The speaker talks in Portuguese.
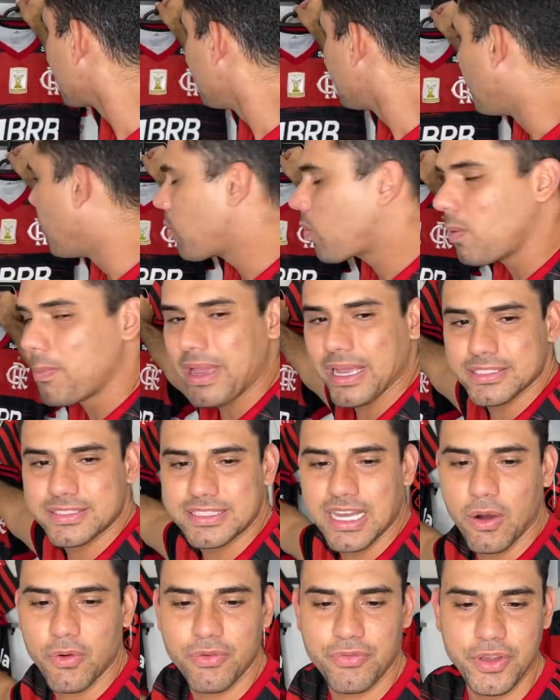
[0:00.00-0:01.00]
vamos
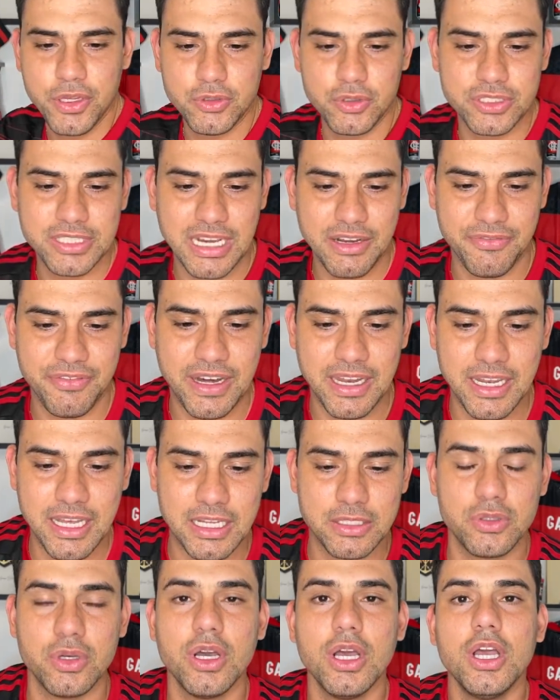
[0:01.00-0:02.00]
começar o vídeo já
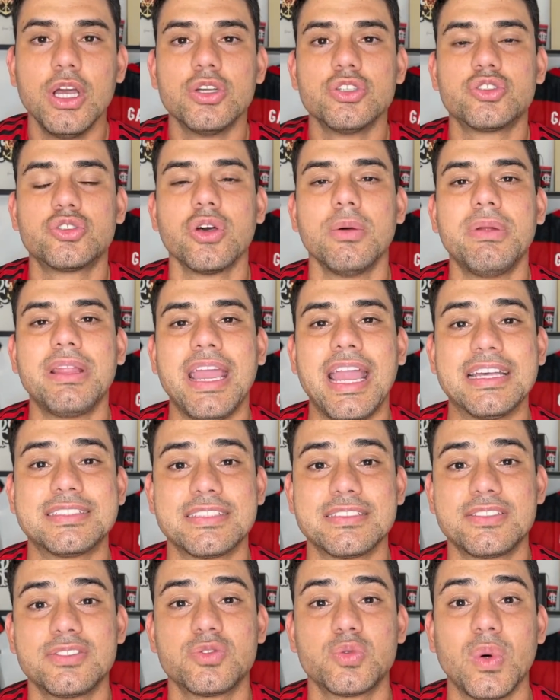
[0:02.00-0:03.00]
falando sobre
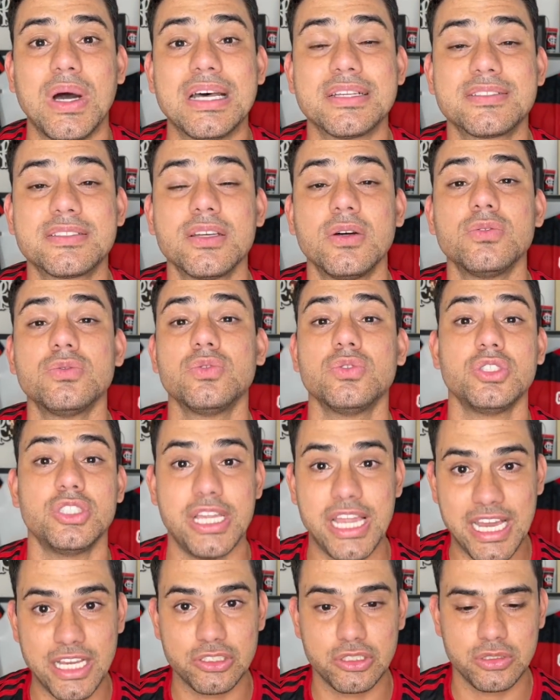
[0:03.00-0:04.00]
essa situação do
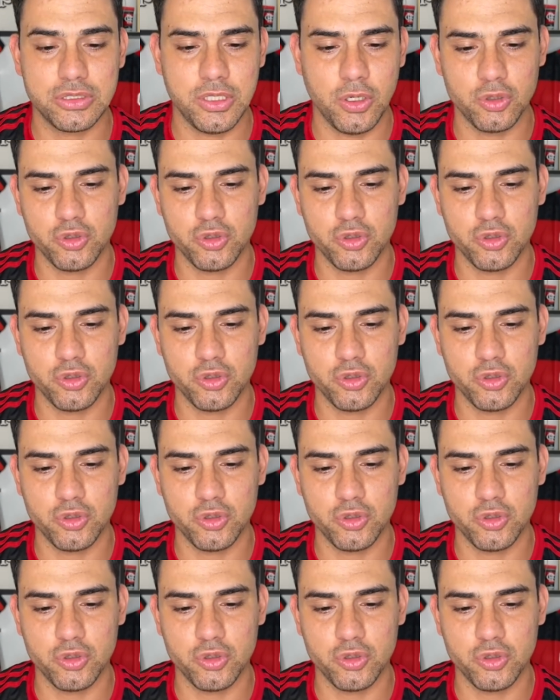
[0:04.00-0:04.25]
Gerson, né?